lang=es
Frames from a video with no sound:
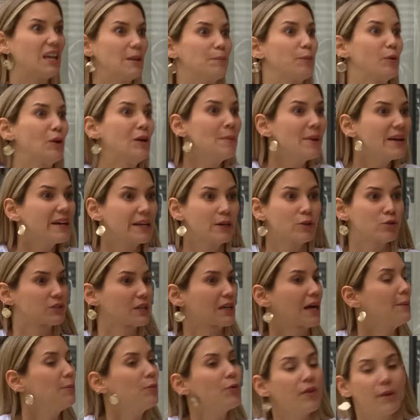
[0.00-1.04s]
El, problema es que nos
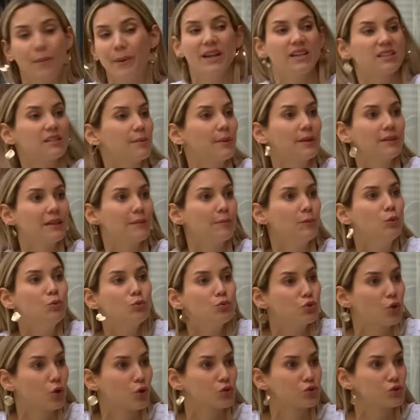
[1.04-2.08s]
acabamos de ver hace 20
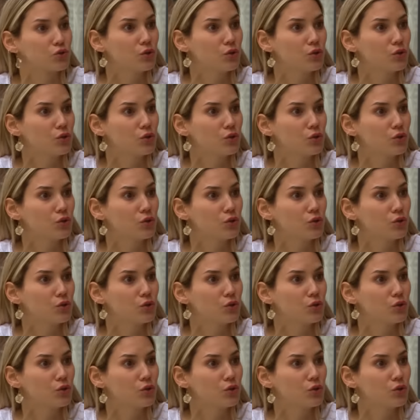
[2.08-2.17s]
minutos.